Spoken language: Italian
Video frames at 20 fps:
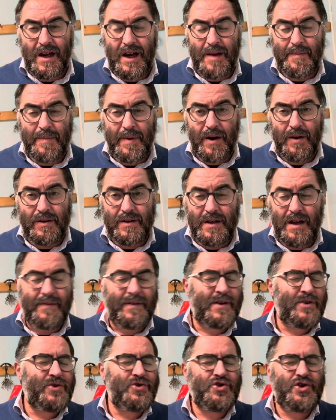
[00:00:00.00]
le parole del
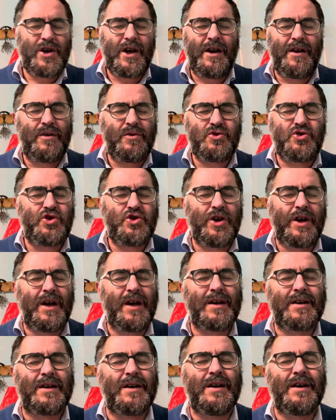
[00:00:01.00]
Vangelo,
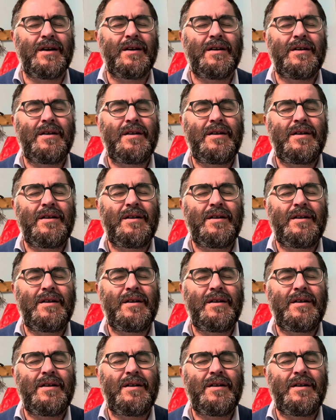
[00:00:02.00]
ciechi,